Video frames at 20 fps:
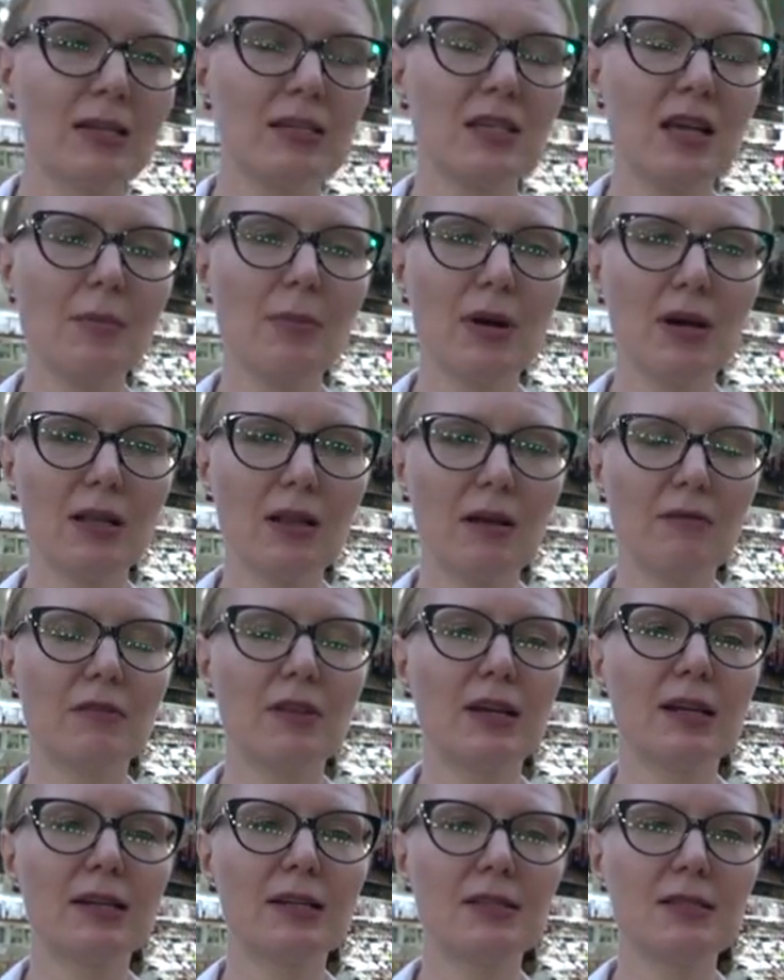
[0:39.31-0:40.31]
Самое
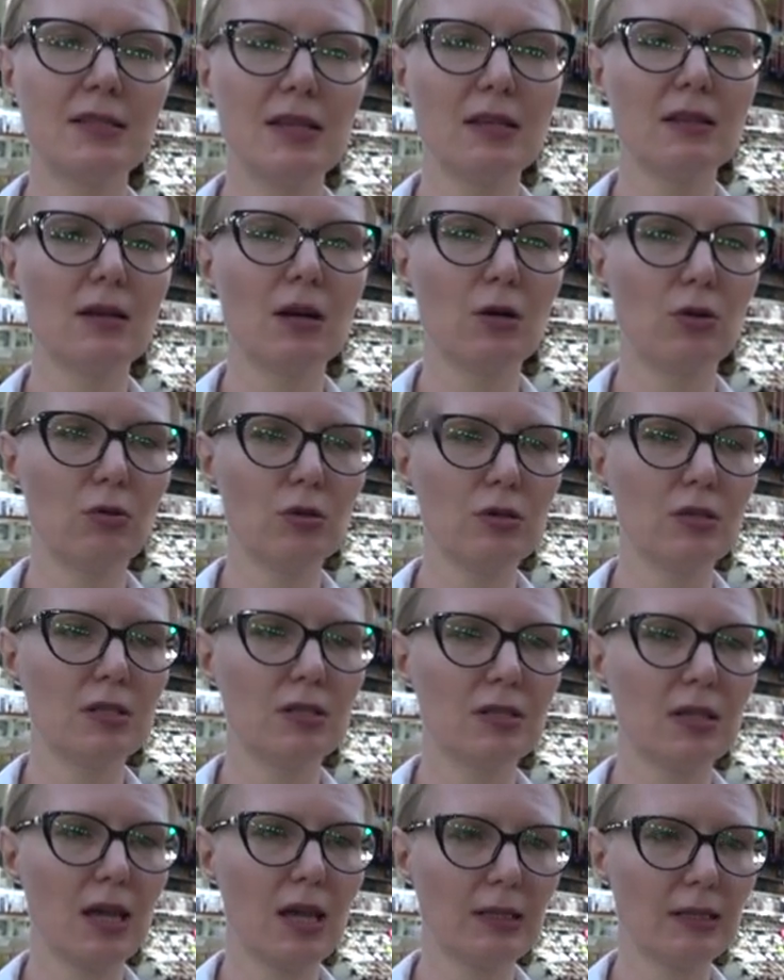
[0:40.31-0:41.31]
главное, где
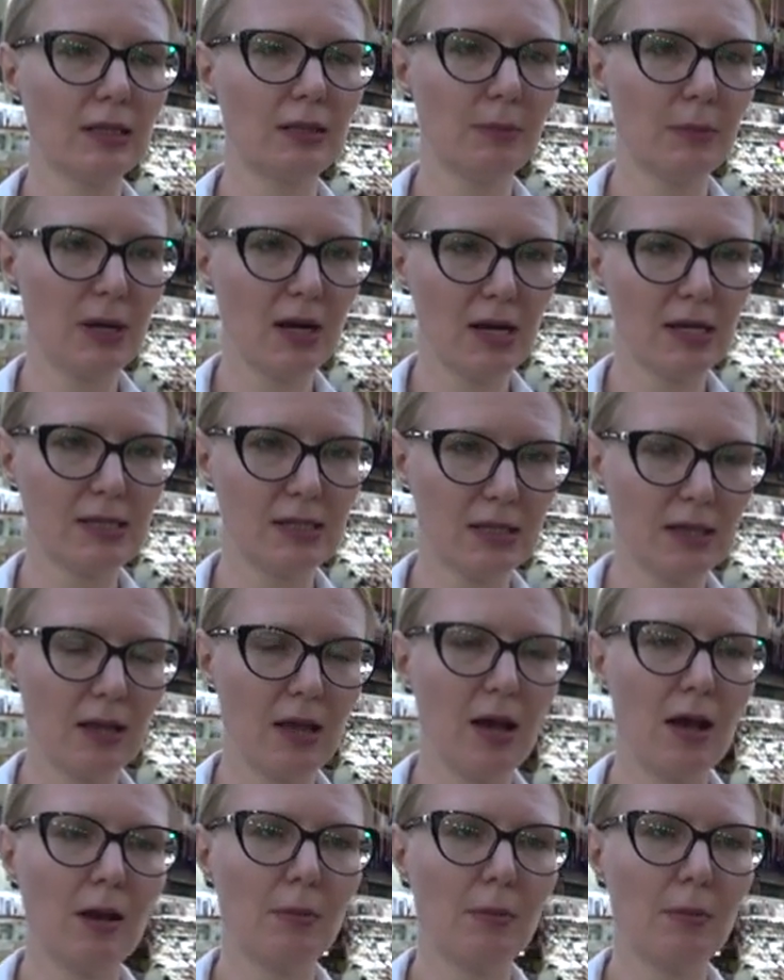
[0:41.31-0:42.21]
находится этот магазин.